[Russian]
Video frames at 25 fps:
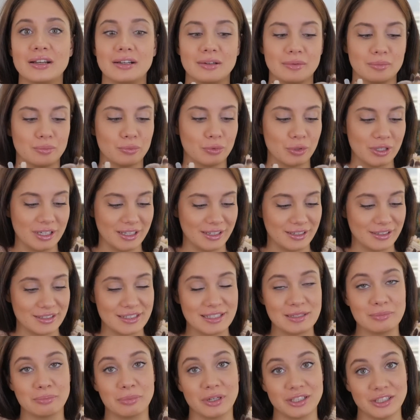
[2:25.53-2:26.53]
а, более
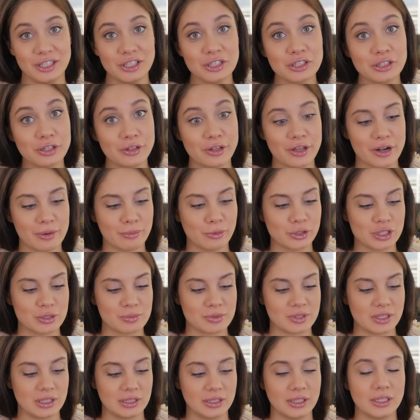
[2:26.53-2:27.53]
симпатично на
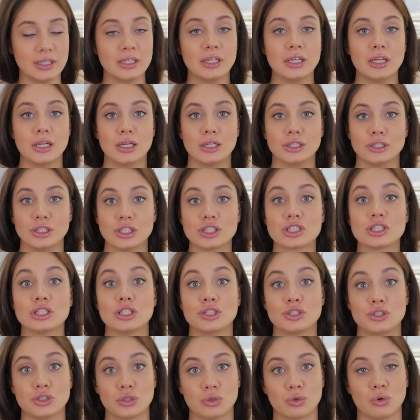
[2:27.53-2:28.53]
рабочем столе,
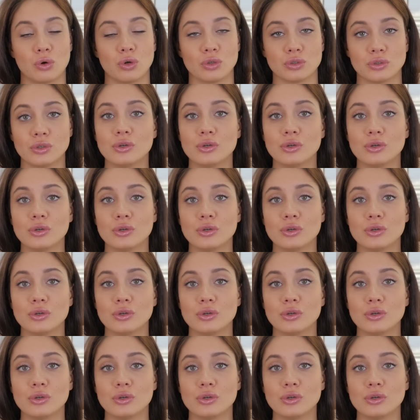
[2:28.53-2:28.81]
нежели чехол.